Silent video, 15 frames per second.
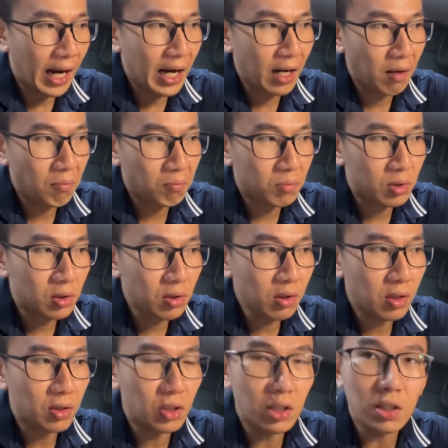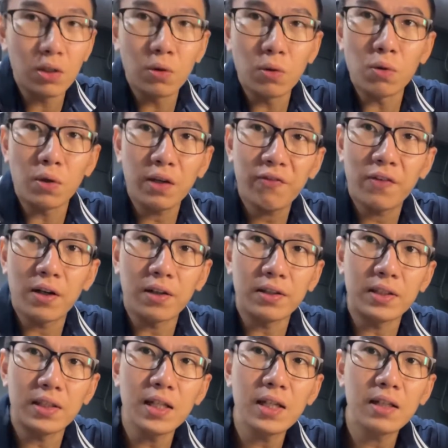ăn rất là nhiều cái phần
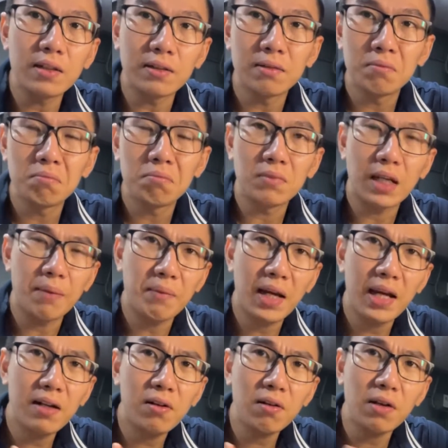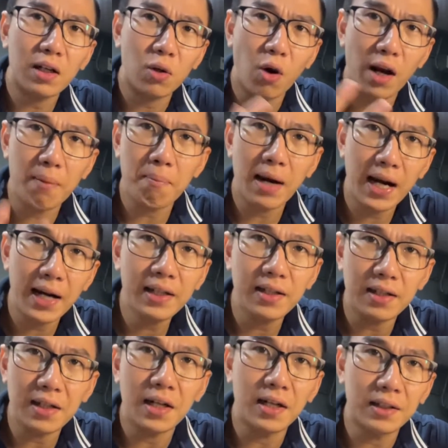chiên cảm thấy rất là thoải mái
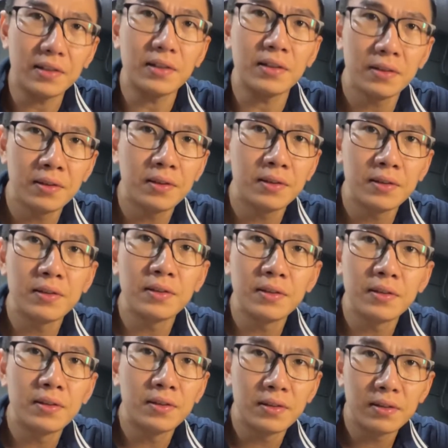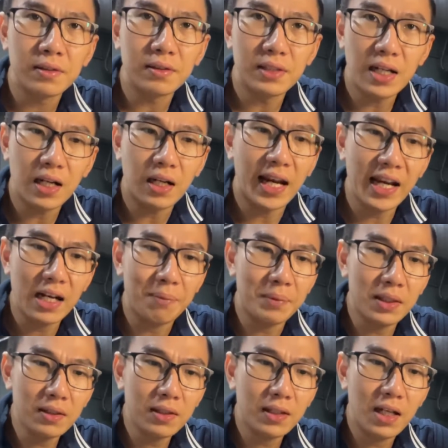tinh thần giờ ngay lập
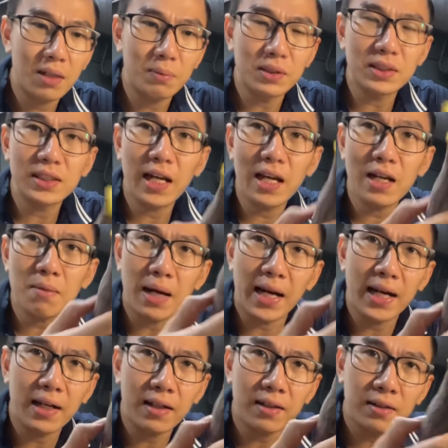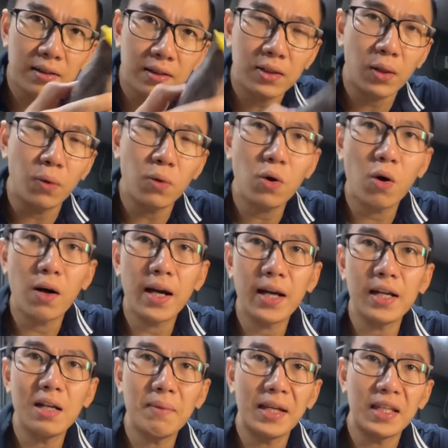tức kêu buổi sáng bạn ăn có nửa củ
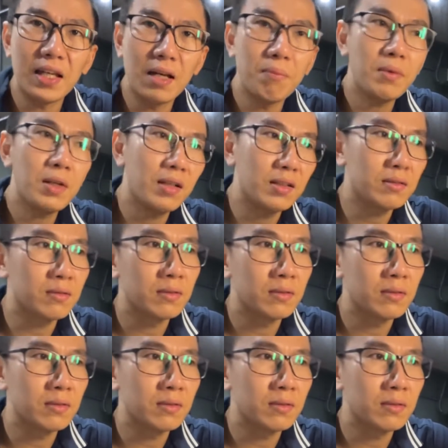khoai để bạn giảm cân